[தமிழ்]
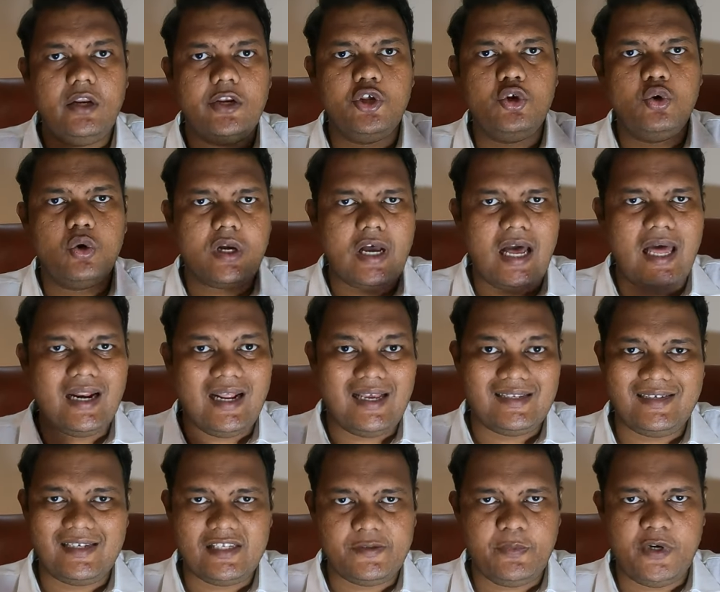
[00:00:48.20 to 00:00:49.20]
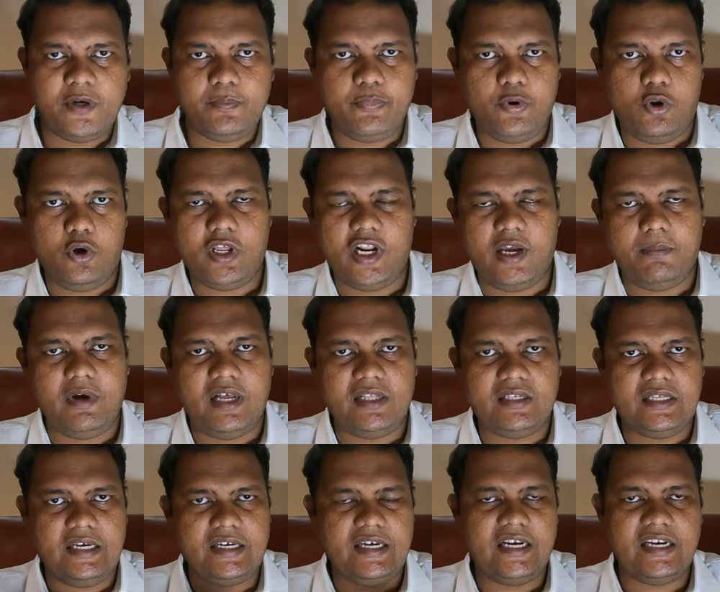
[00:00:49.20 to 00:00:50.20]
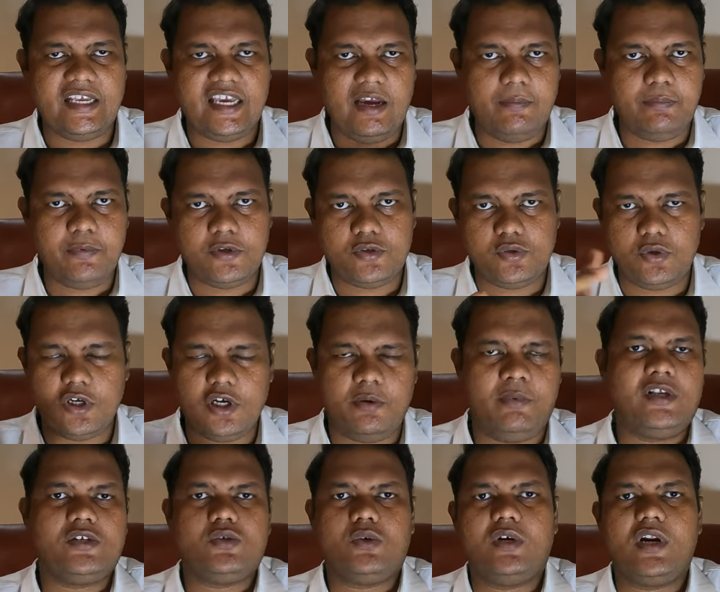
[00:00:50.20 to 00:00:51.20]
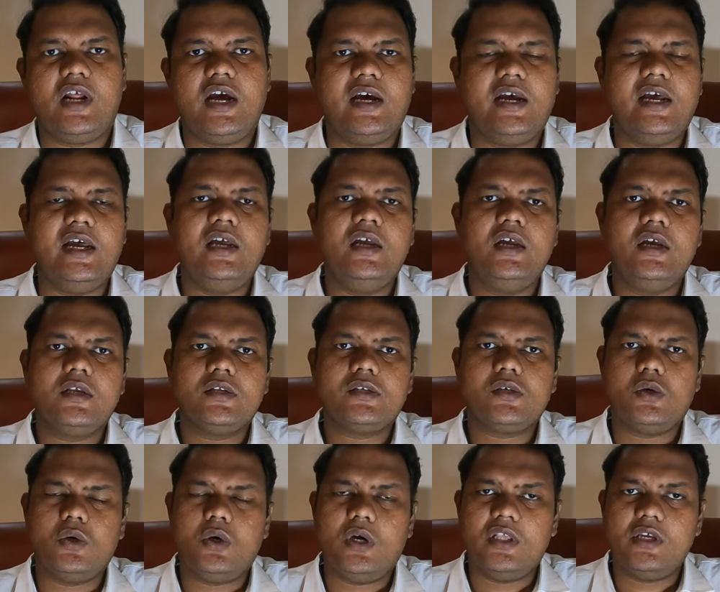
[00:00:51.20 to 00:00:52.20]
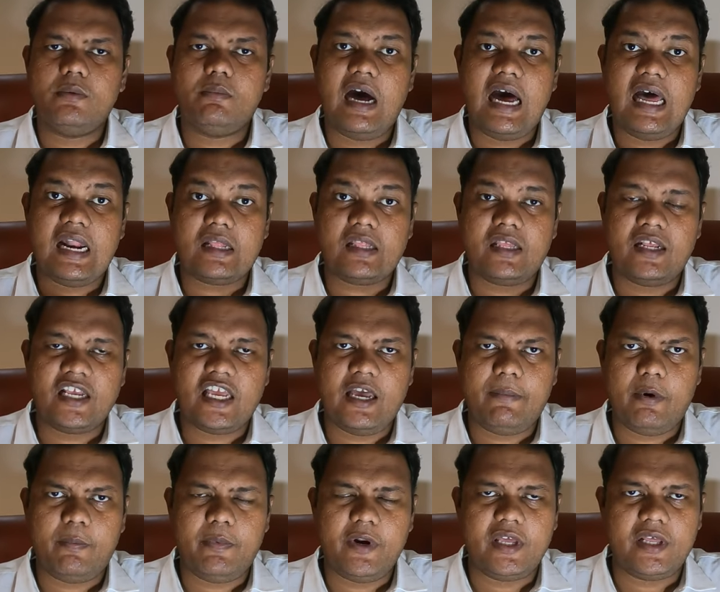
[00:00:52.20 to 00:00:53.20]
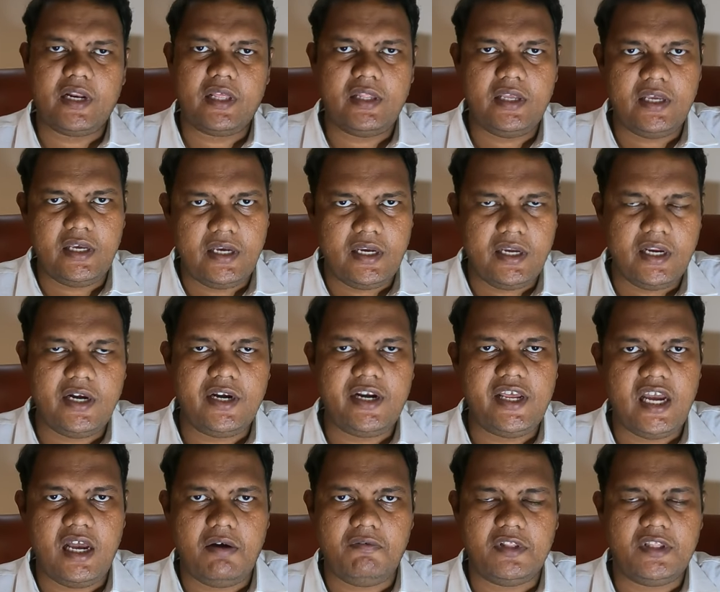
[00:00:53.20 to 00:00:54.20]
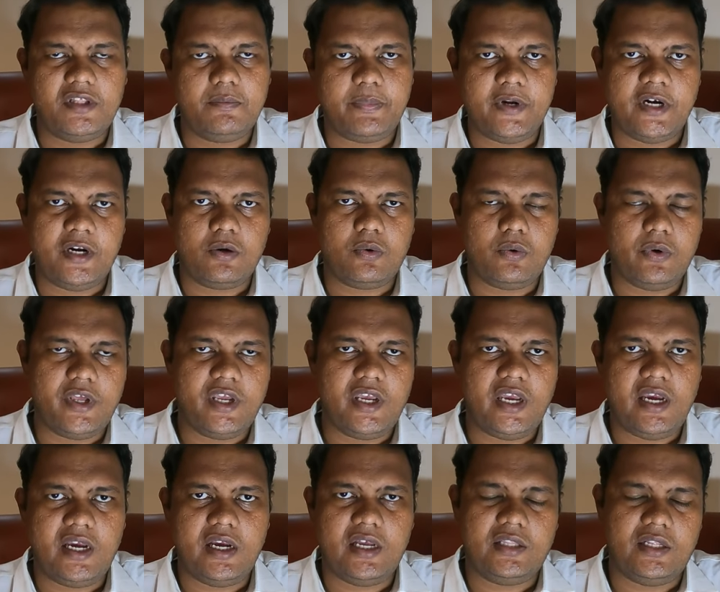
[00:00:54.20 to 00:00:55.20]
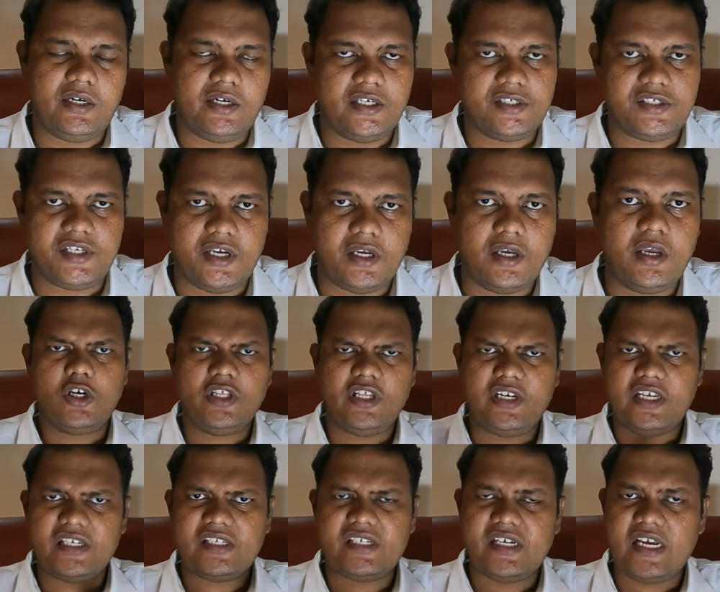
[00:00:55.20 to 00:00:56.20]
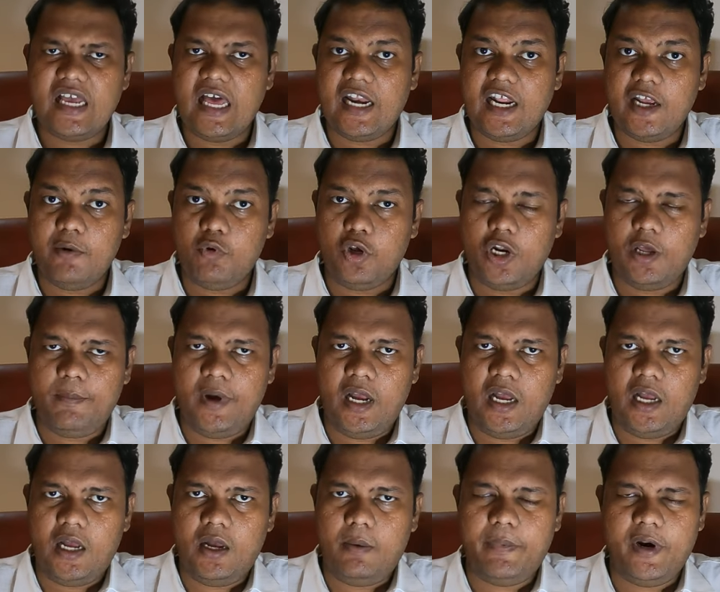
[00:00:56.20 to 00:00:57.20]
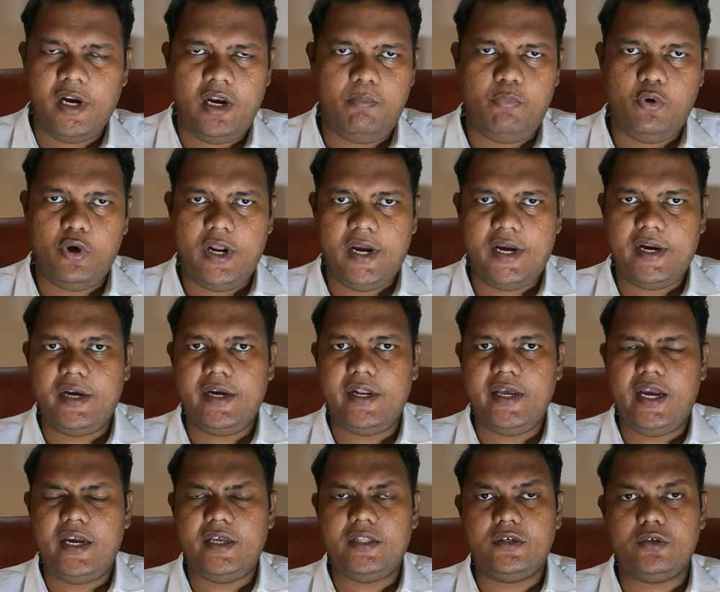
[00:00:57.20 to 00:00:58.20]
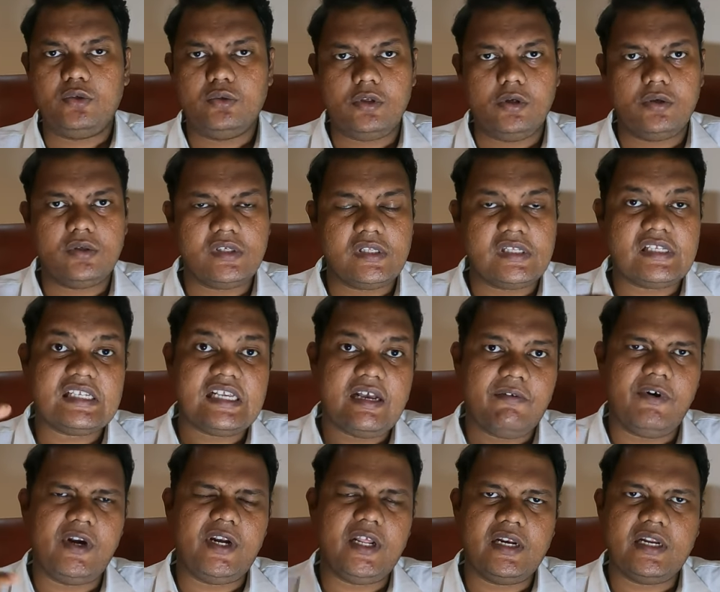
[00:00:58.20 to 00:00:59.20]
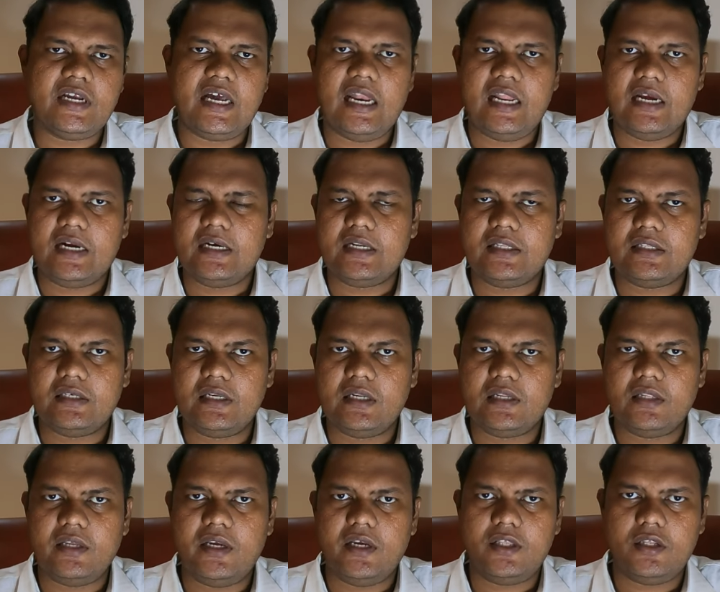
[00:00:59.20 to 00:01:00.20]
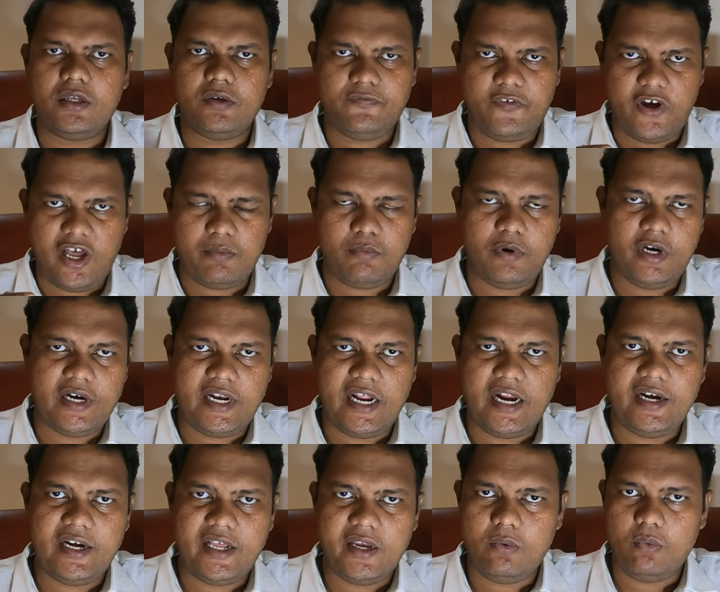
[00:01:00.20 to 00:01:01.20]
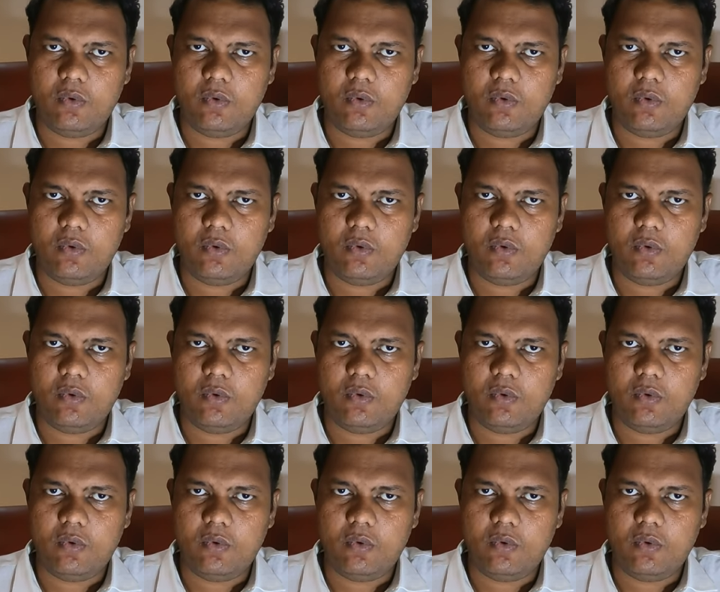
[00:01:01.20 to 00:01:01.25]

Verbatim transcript: நியூ கார் அசஸ்மெண்ட் ப்ரோக்ராம் அதுதான் என்கேப்னு சுருக்கமாக சொல்கிறாங்க ஸோ அது பாரத் என்கேப் அப்படிங்கிறது இந்தியா வந்து பண்ணக்கூடிய அந்த டெஸ்டிங் ஸோ இந்த டெஸ்டிங் அரை மூலமாக பண்ண போகிறாங்க இந்தியா இது டூ தௌசண்ட் செவன்டீன் காலகட்டத்திலிருந்தே இது ஃபார்முலேட் ஆகிட்டு